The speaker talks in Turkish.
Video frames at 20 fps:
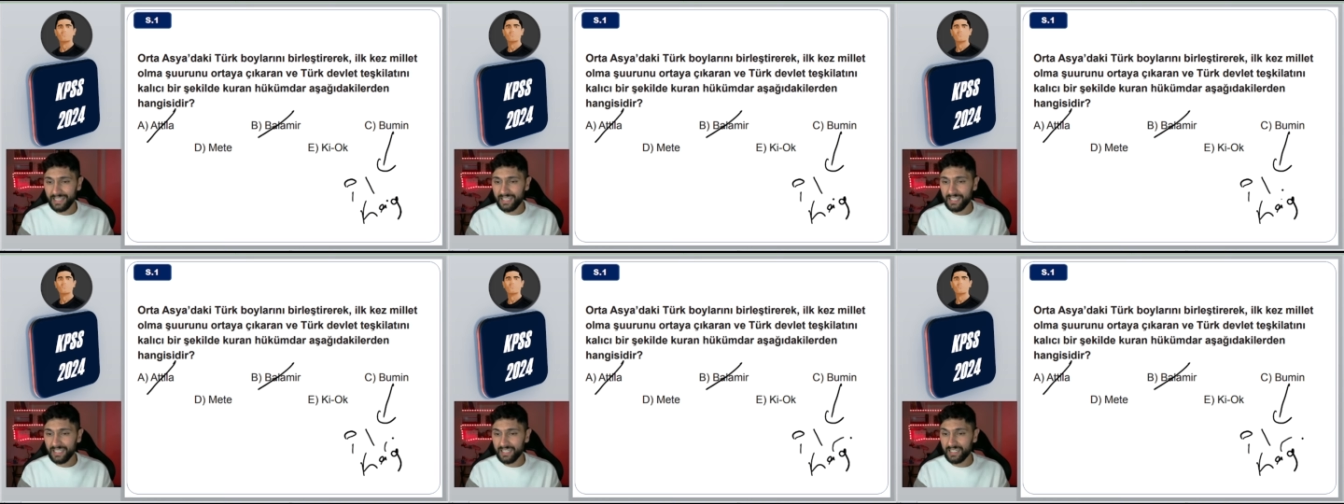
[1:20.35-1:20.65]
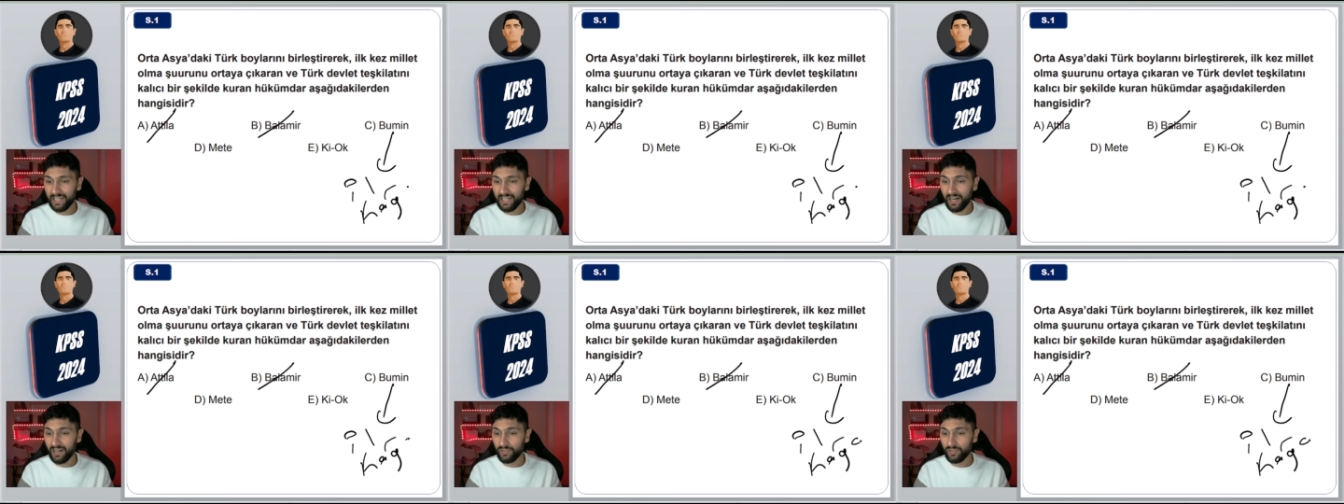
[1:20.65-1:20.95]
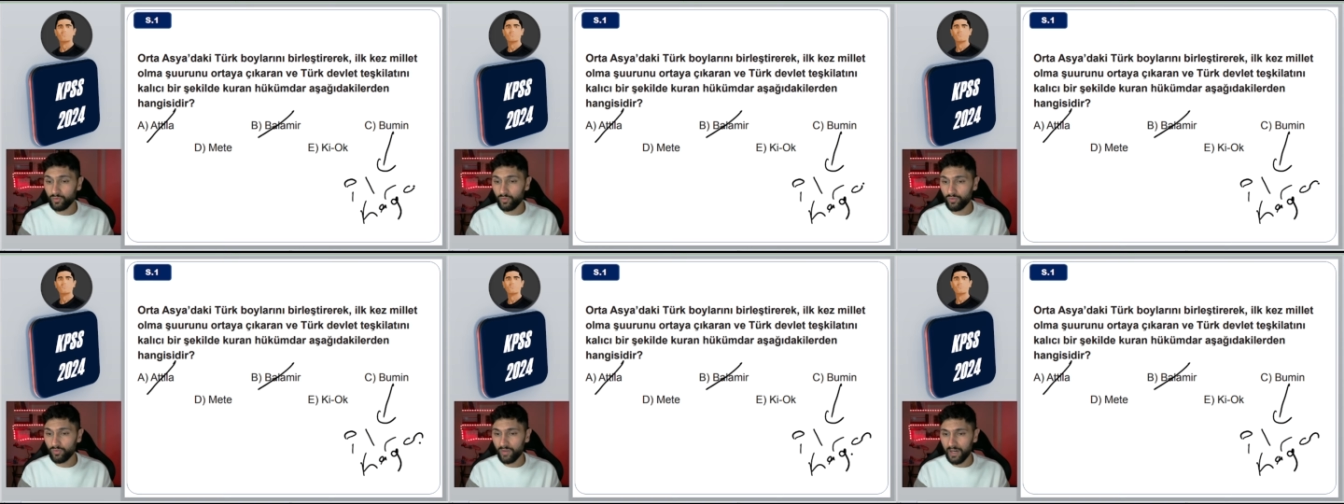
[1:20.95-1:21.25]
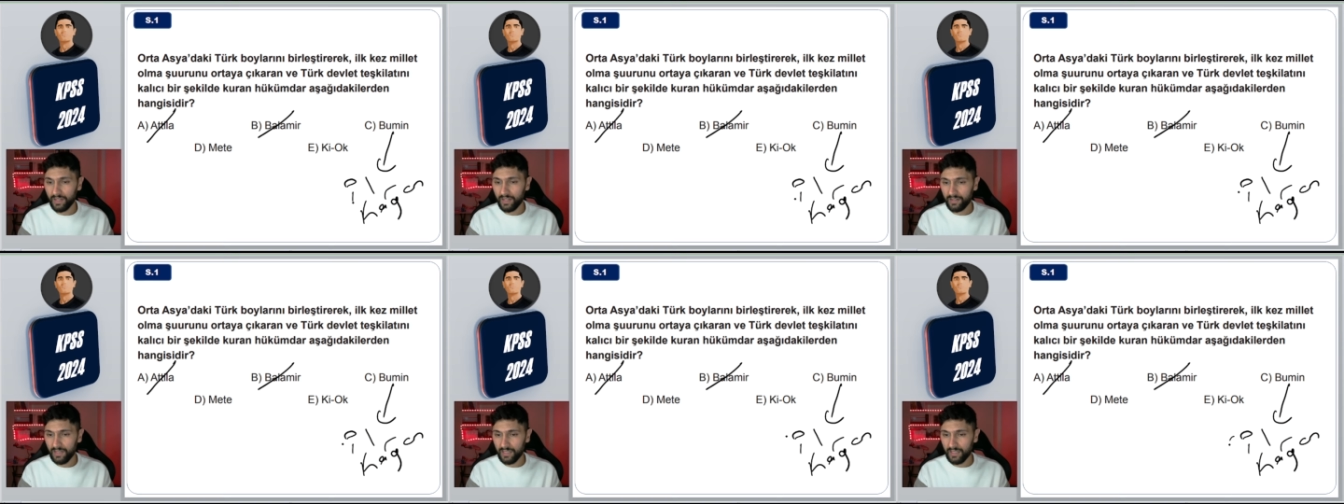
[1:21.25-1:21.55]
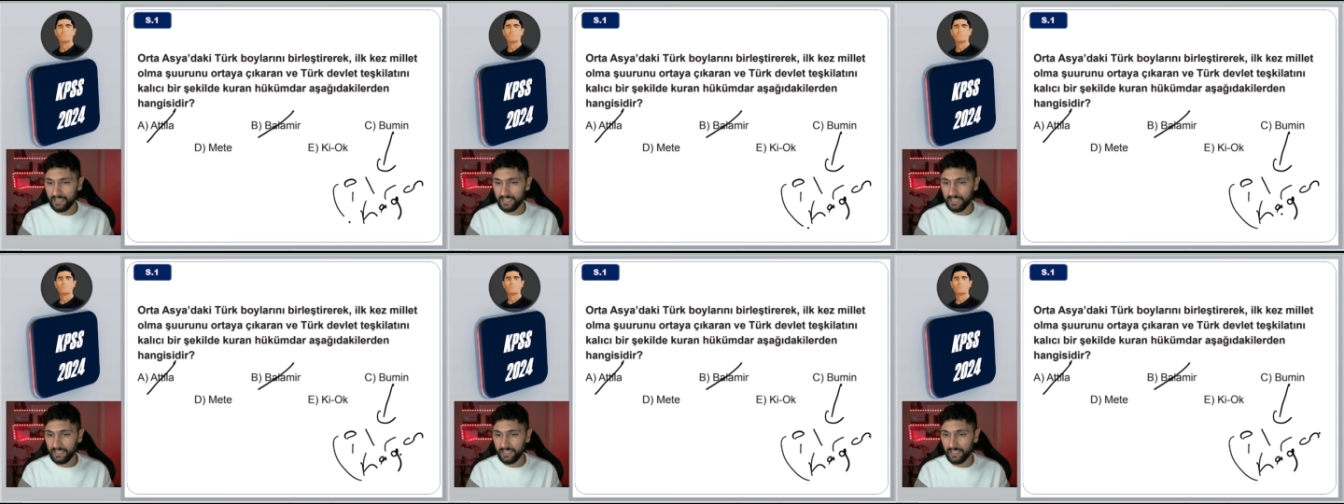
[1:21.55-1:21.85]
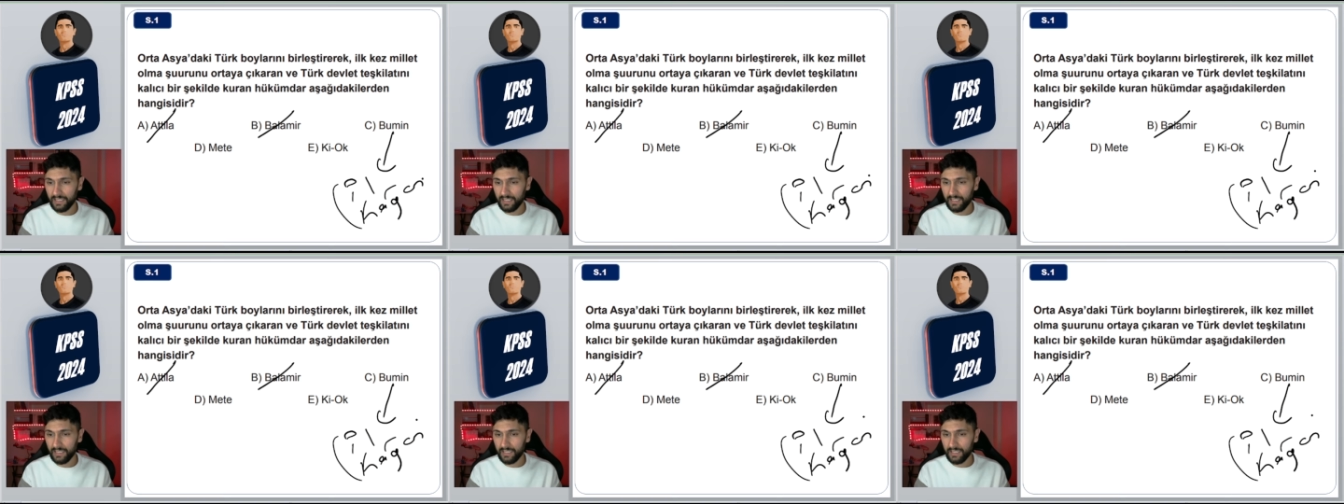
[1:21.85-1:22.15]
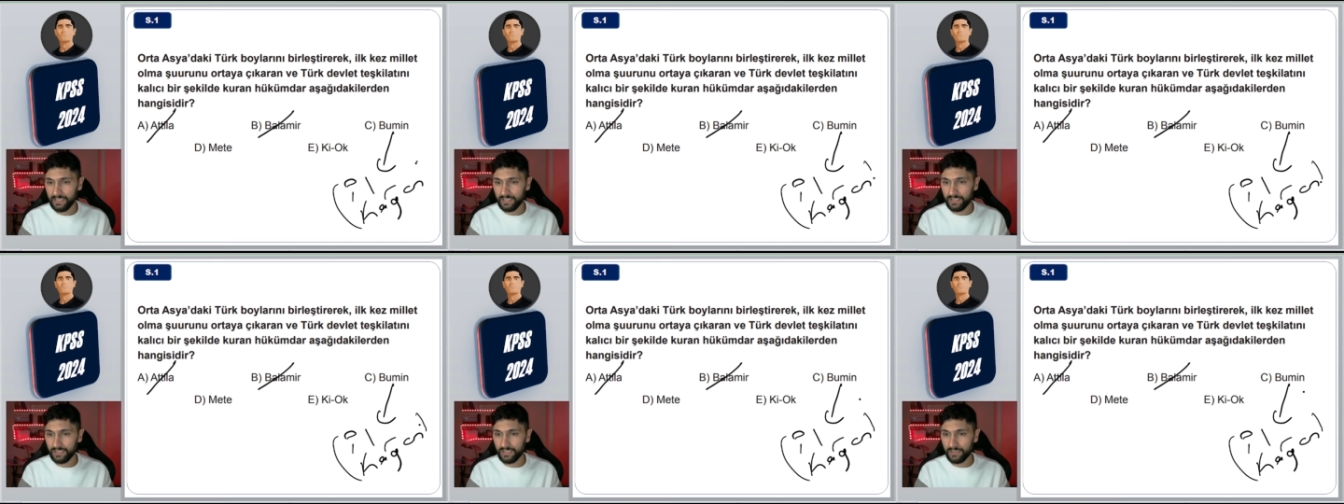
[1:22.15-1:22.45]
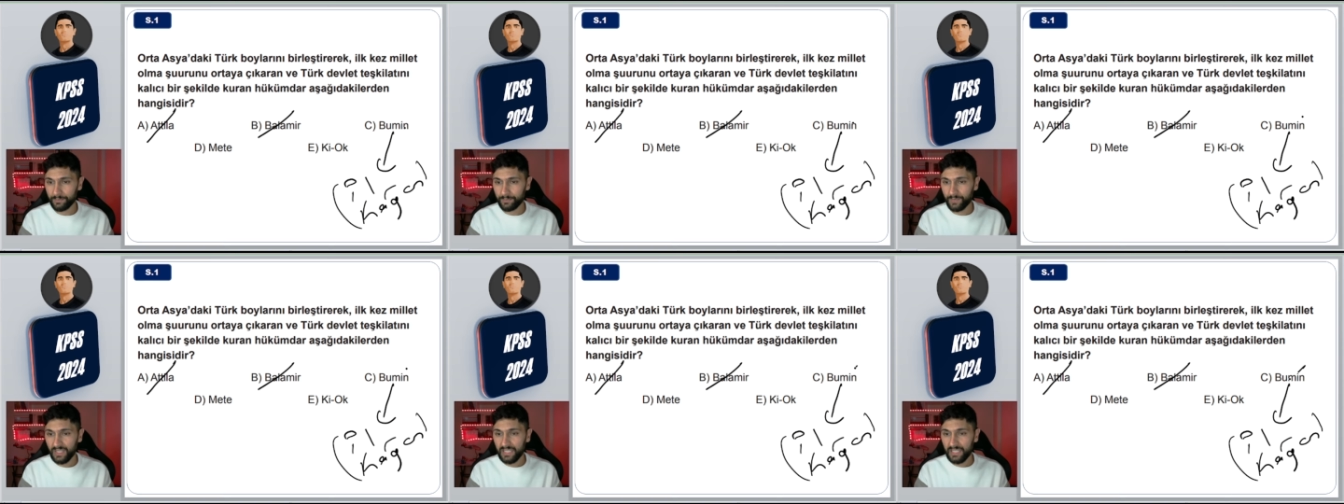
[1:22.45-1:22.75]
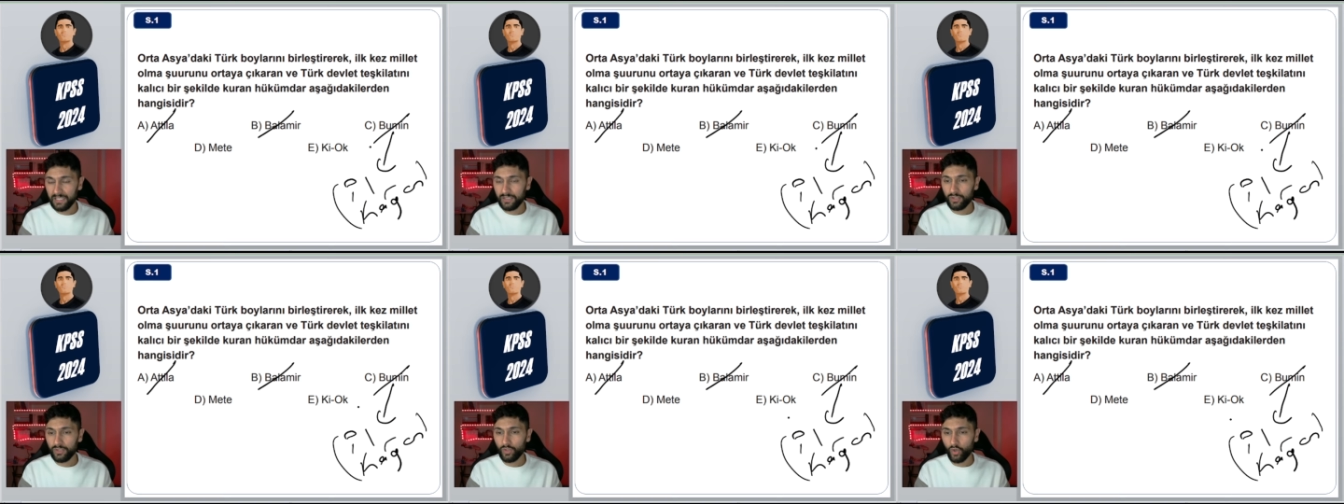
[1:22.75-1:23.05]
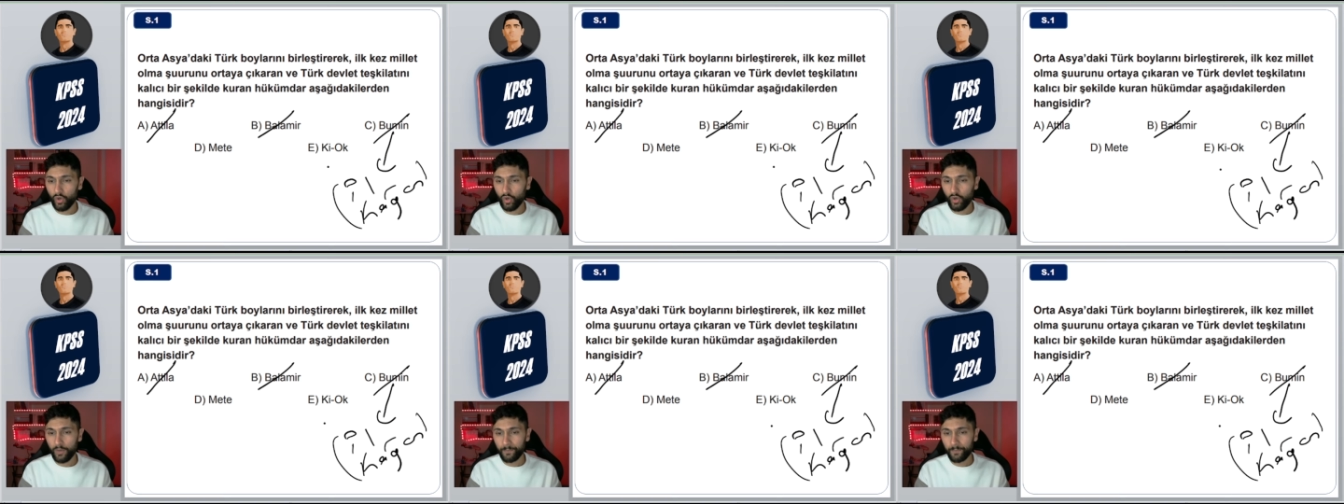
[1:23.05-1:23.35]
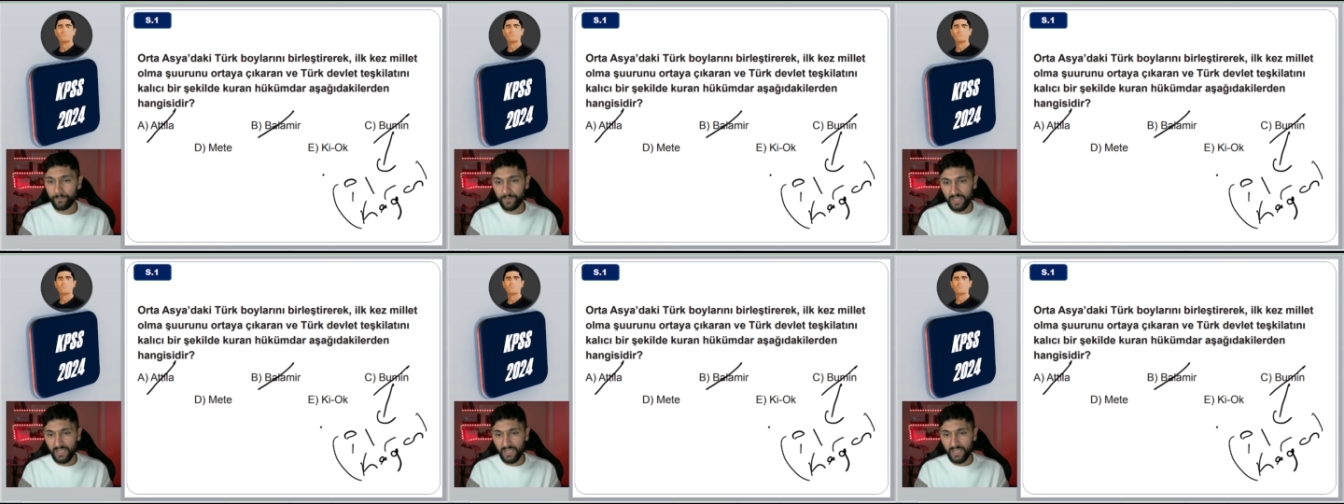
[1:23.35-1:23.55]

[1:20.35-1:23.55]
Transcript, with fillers: İlkağın ünvanını alacak değerli arkadaşlarım. Ki yok.